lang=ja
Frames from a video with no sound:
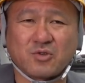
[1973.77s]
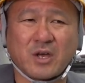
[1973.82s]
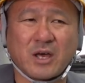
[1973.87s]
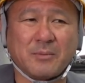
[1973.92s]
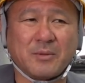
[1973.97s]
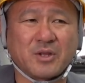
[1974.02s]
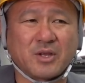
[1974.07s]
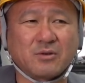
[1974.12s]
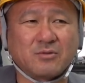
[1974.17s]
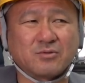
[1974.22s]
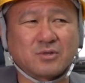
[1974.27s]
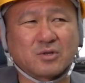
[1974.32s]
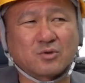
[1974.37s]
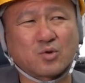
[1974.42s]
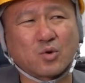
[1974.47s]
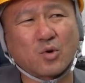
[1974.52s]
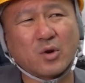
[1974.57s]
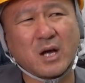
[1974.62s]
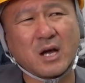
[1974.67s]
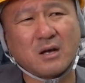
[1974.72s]
んとやめていくって
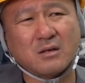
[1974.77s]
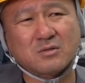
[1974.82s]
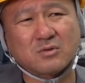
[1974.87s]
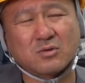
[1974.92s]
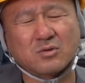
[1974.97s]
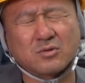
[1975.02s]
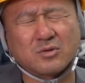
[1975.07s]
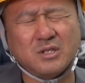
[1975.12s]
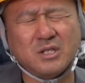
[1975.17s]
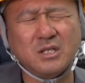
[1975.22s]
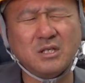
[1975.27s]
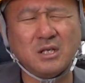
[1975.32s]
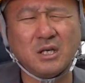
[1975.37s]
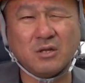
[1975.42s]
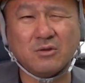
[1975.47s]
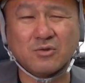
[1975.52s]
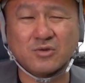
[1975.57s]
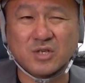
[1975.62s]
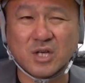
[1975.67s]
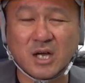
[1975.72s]
それはその人
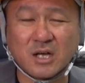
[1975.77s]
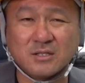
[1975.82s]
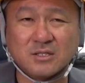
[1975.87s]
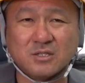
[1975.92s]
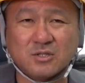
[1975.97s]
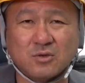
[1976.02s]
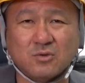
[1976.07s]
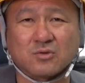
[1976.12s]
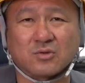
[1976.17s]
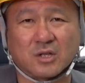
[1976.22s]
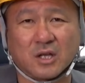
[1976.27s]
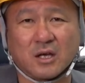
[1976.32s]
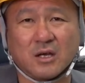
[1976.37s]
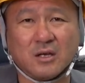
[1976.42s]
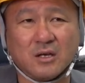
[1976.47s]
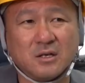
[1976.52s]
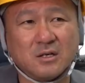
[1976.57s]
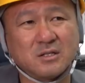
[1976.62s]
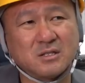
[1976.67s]
間として話しとるって